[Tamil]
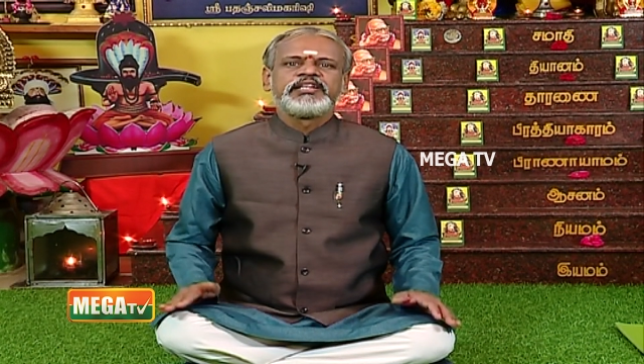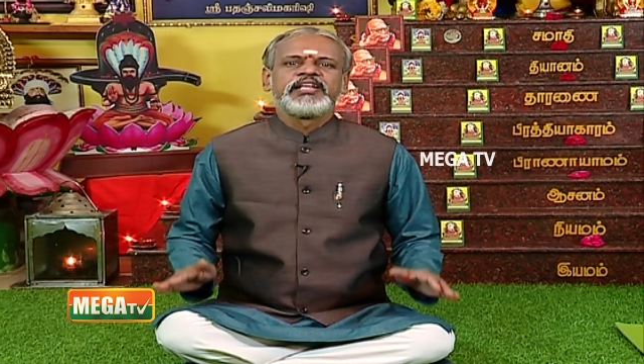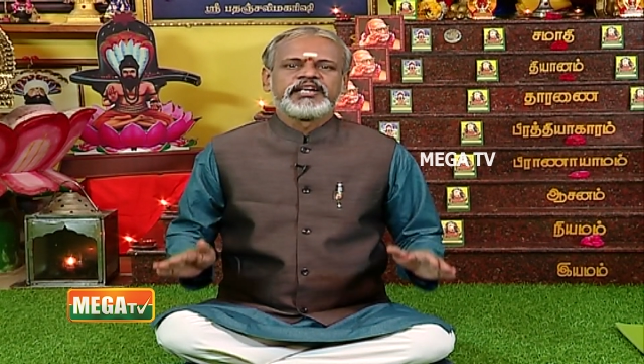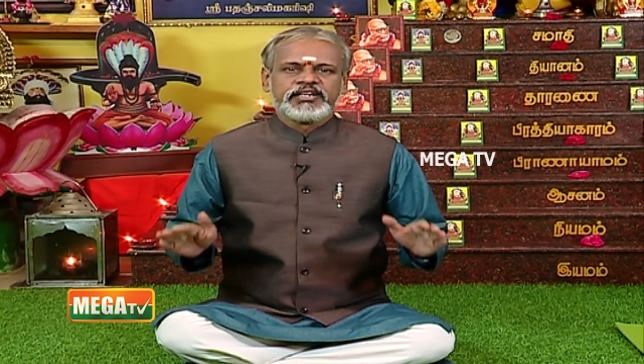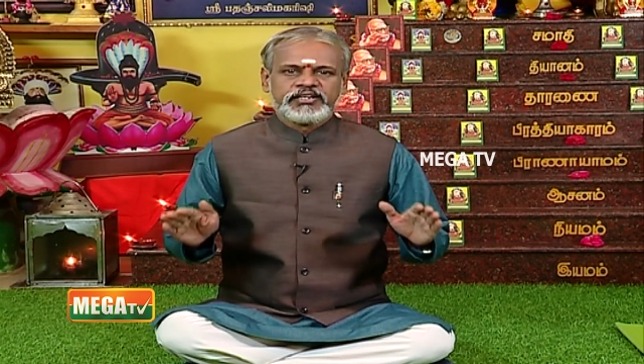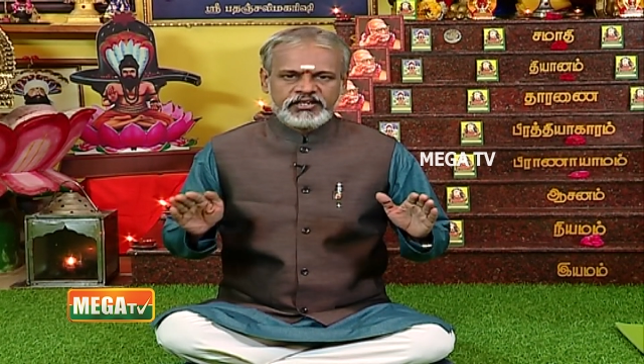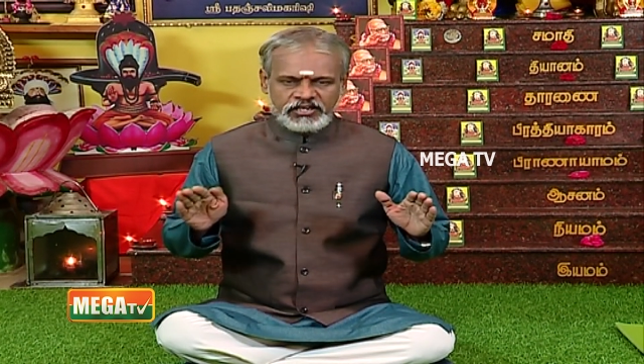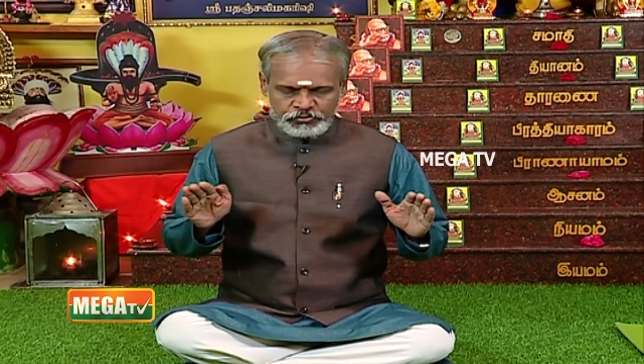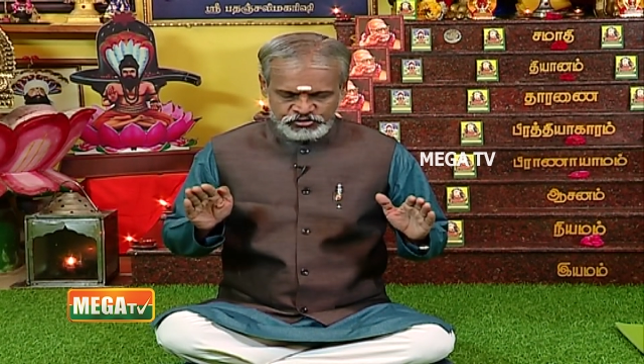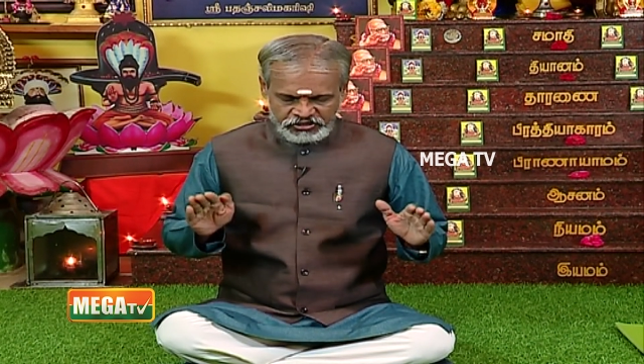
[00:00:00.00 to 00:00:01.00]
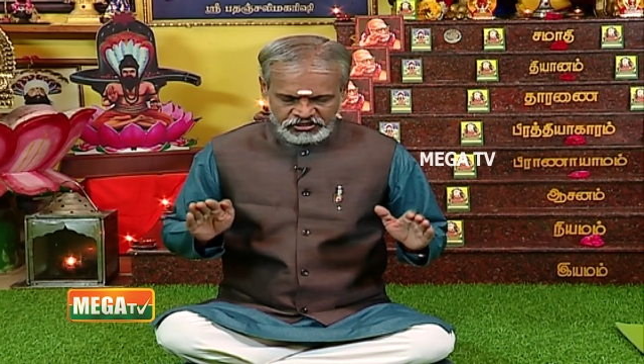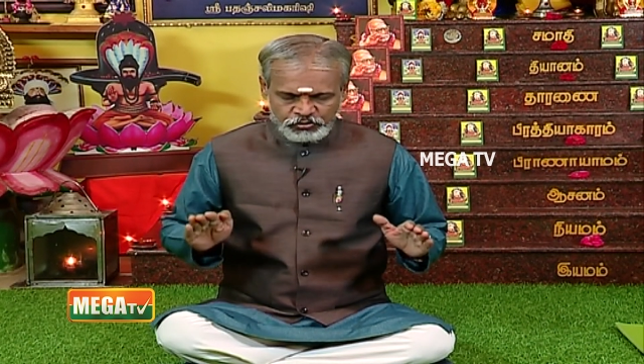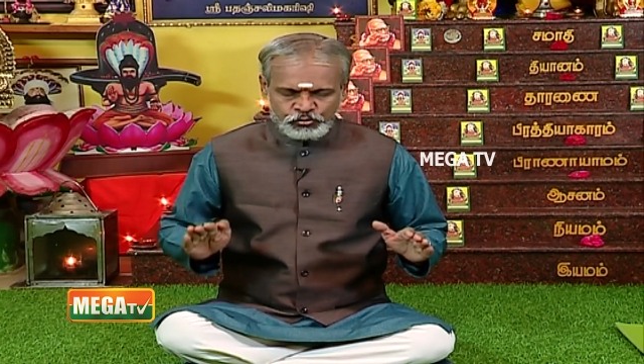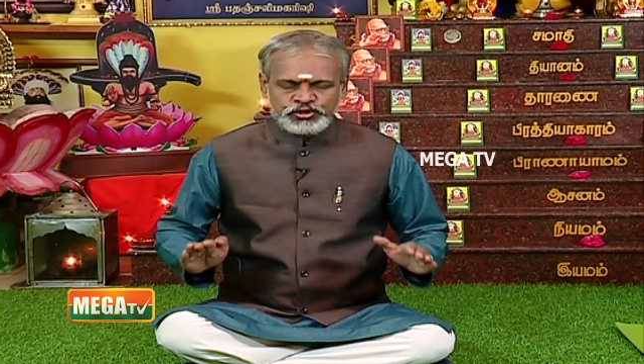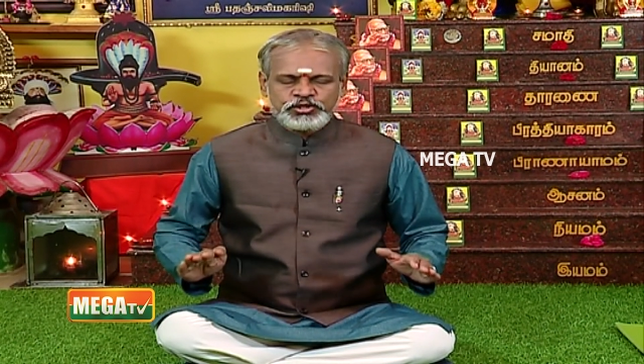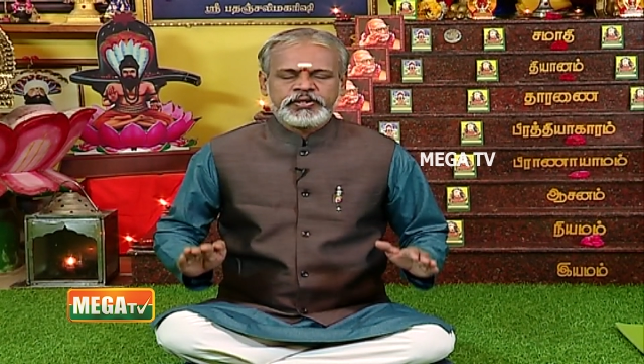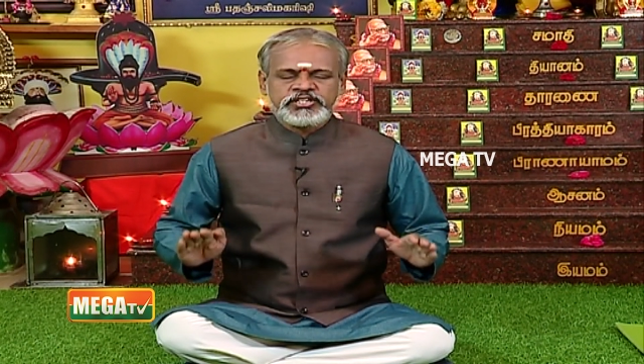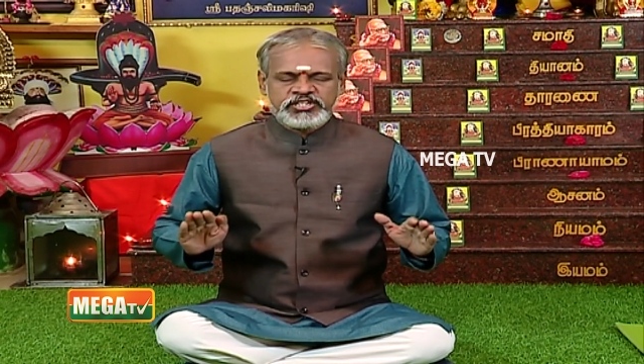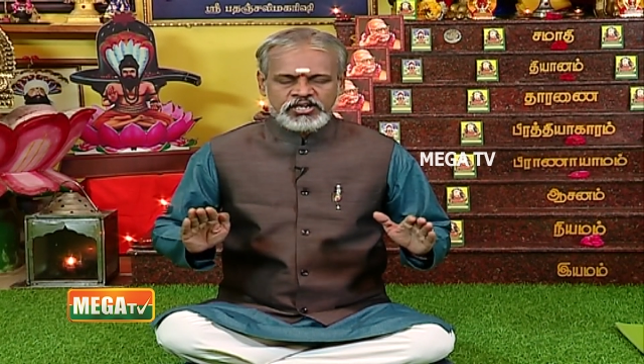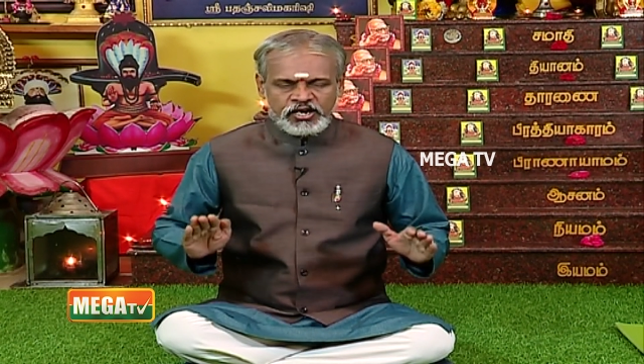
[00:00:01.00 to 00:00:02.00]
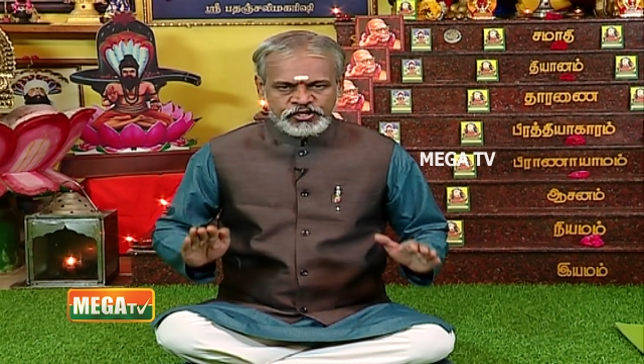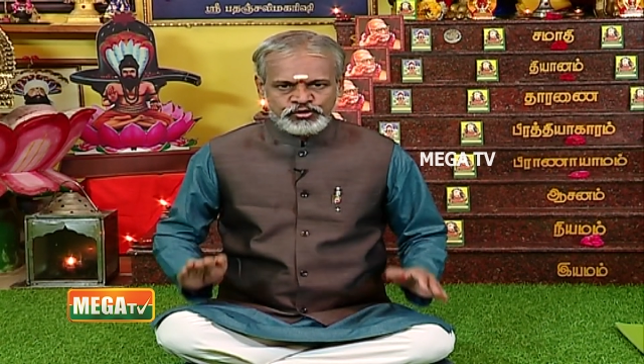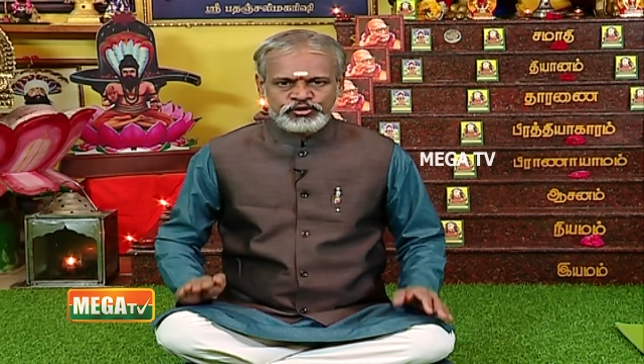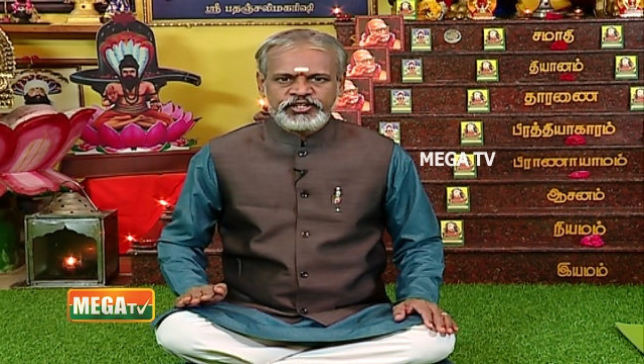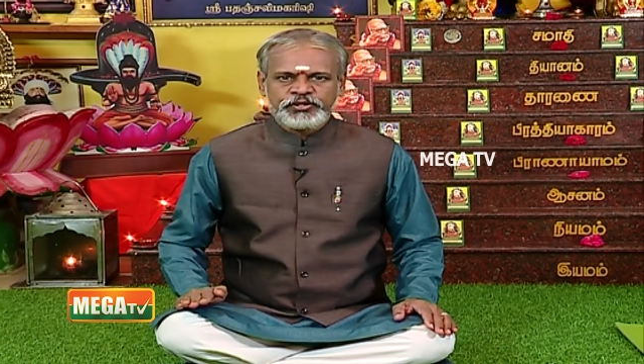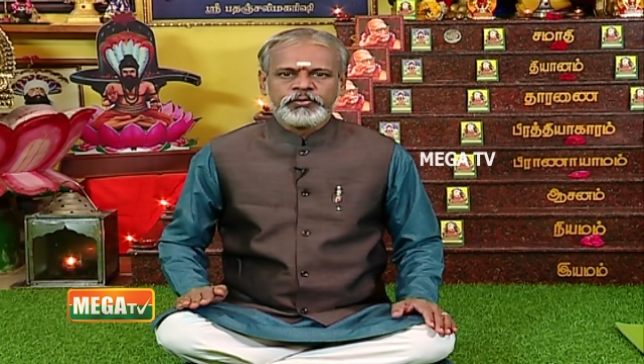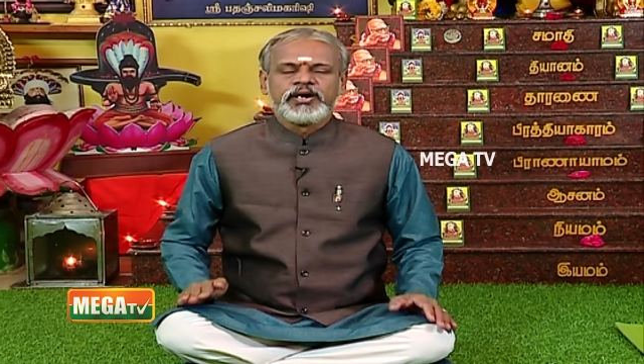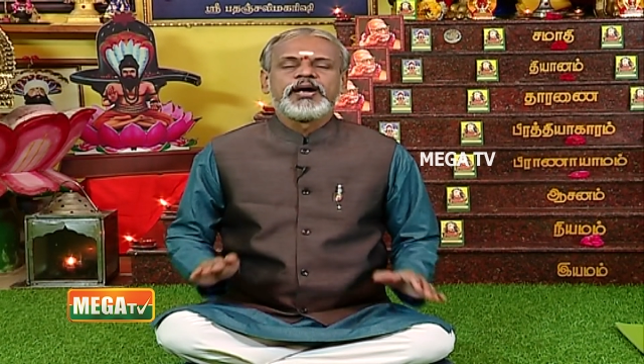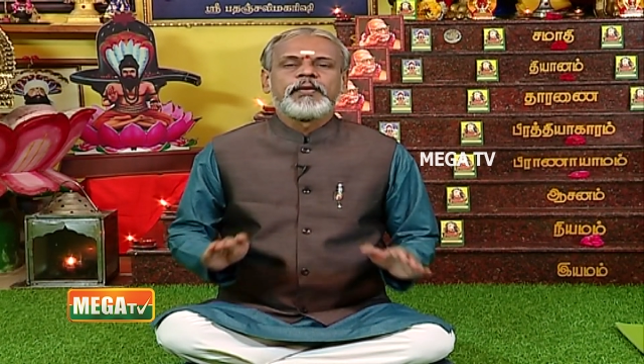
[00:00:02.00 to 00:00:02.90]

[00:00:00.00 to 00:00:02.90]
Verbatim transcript: இந்த நாம் செய்கின்ற மூச்சு பயிற்சி நாடி சுத்தியும்